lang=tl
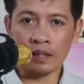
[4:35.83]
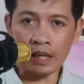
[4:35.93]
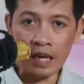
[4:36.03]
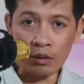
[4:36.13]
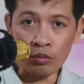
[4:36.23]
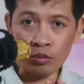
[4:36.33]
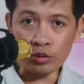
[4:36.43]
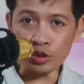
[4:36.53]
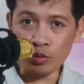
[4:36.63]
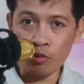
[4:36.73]
Kaya kung
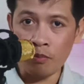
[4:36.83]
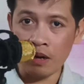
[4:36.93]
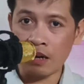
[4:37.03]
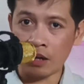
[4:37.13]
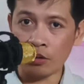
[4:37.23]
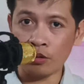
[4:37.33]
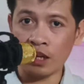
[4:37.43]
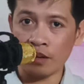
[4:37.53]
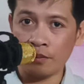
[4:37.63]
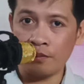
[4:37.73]
gusto mo
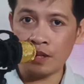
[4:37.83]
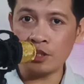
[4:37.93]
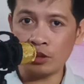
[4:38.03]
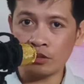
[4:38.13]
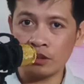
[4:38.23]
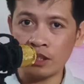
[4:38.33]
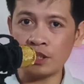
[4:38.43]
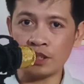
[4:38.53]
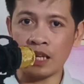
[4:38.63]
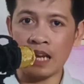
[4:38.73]
magkaroon ng video
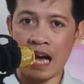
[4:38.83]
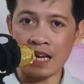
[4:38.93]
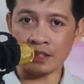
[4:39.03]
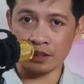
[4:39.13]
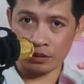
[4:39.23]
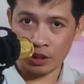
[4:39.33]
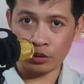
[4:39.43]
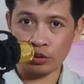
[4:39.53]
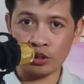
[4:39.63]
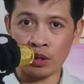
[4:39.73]
digital asset
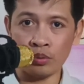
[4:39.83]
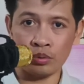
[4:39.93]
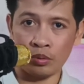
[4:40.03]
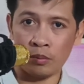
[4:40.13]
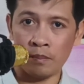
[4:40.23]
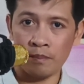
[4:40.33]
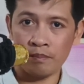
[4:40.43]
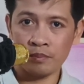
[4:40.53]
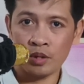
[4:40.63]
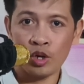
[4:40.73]
dito sa YouTube,
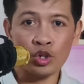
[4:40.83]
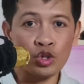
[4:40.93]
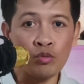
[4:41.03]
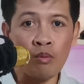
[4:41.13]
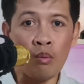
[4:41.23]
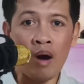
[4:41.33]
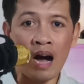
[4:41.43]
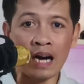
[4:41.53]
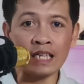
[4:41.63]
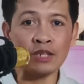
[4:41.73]

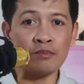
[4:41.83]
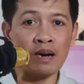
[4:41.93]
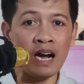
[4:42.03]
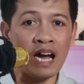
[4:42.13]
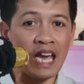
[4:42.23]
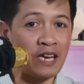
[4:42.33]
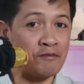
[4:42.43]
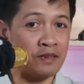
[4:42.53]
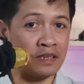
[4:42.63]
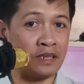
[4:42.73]
gumawa ka ng mga
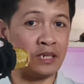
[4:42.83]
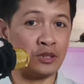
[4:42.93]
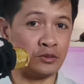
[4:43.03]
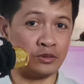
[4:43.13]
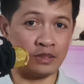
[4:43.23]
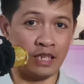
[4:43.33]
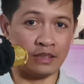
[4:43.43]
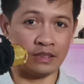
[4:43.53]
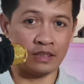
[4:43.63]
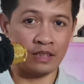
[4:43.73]
evergreen content.